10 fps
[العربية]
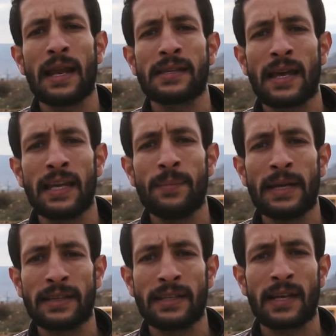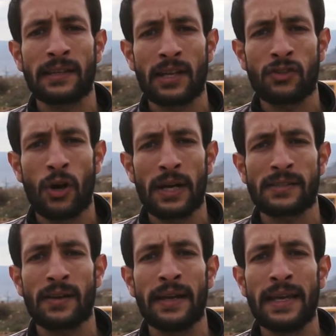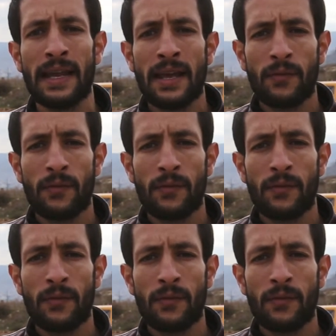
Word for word: الأساليب التي تنتهجها إسرائيل